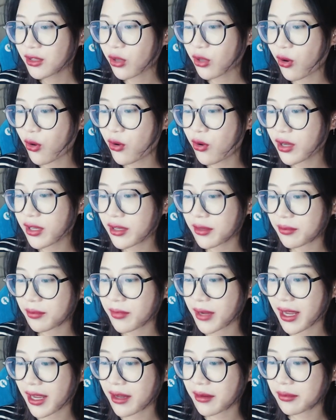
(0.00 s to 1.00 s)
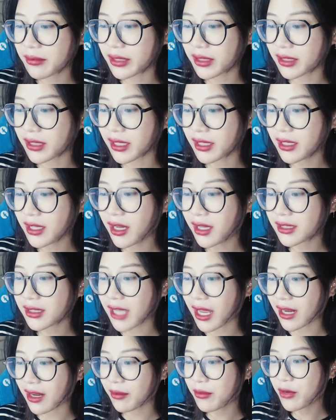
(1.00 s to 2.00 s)
thôi mẹ mình thấy à,
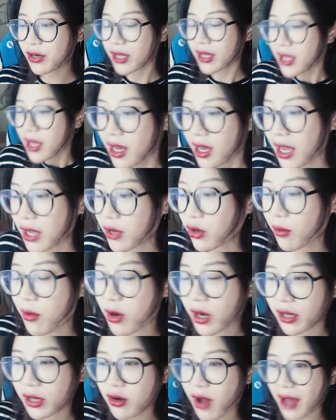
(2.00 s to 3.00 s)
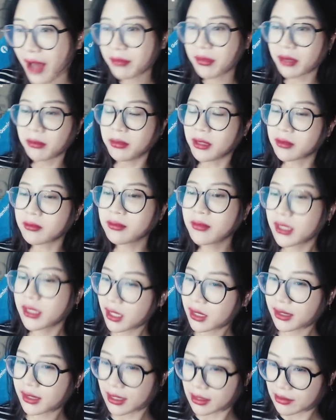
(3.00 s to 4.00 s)
chả lắm rồi ấy có một cái đoạn mà mình bị
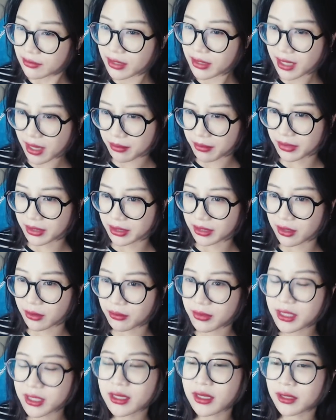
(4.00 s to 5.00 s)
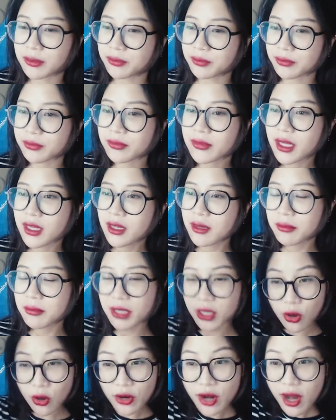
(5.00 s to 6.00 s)
thất tình với cả mình kiểu bị
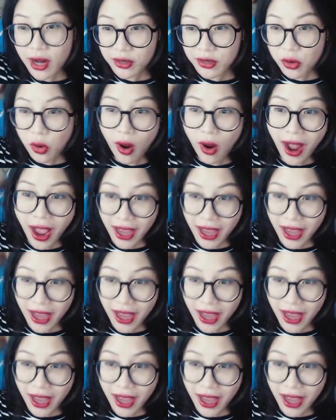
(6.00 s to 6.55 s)
bị cô đơn quá